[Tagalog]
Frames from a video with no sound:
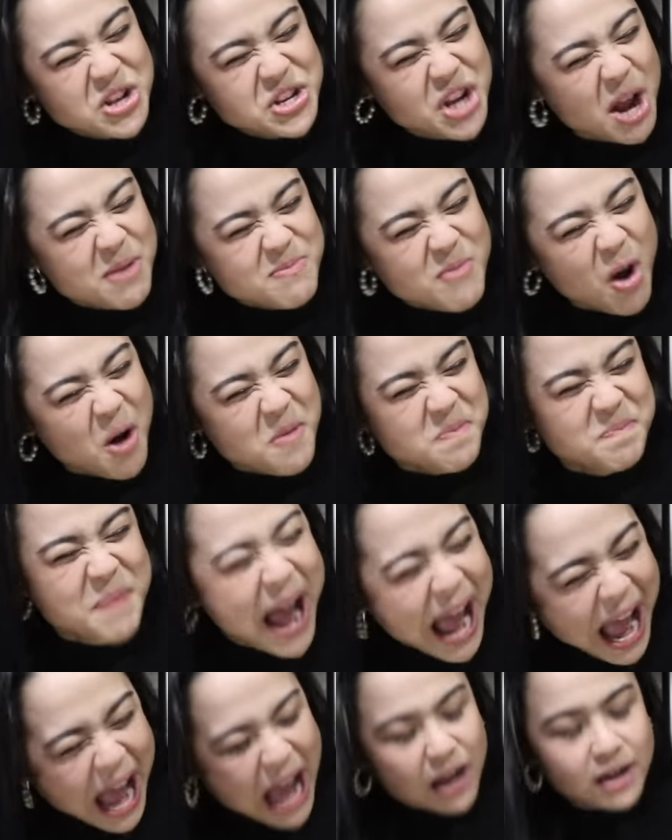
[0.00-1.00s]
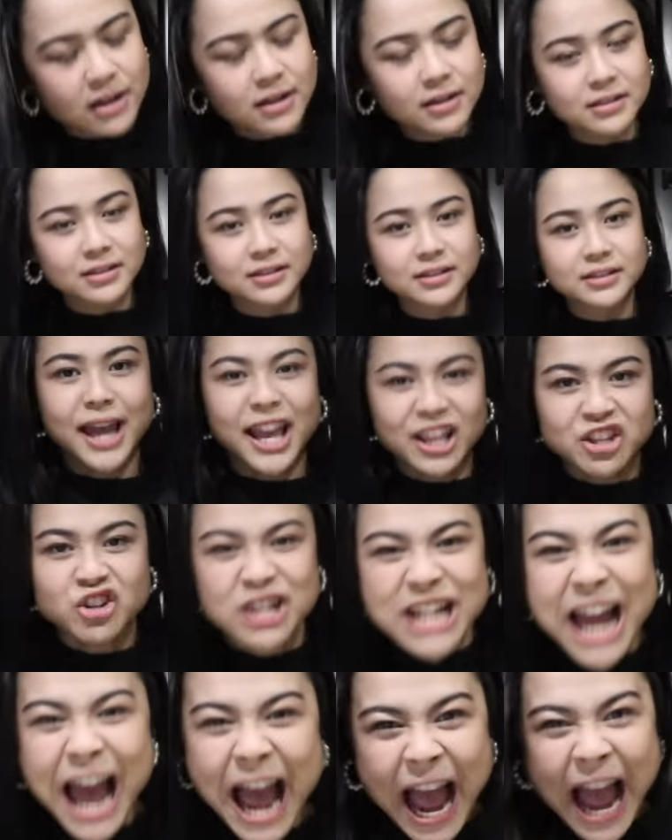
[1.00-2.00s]
John, mukbang! Ito
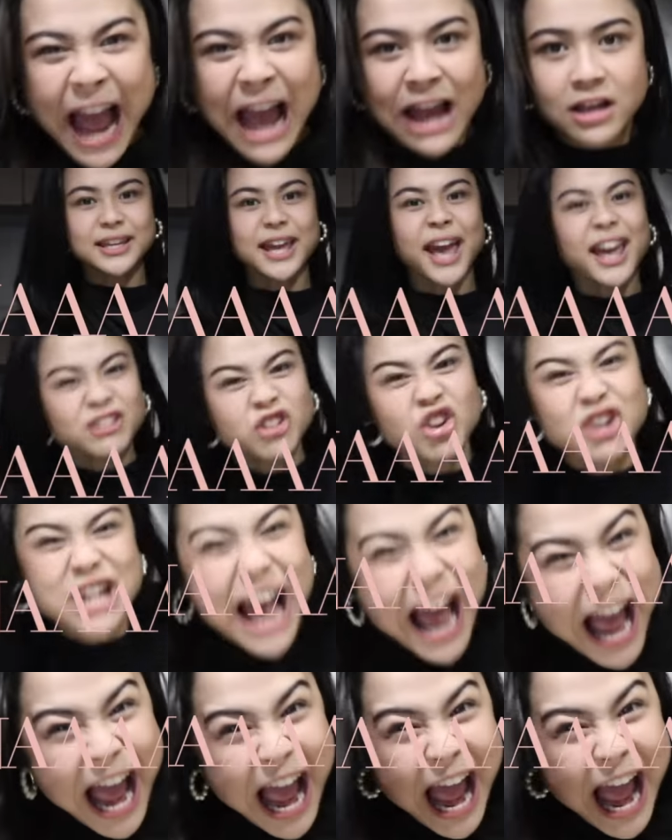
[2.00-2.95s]
na! Ito na!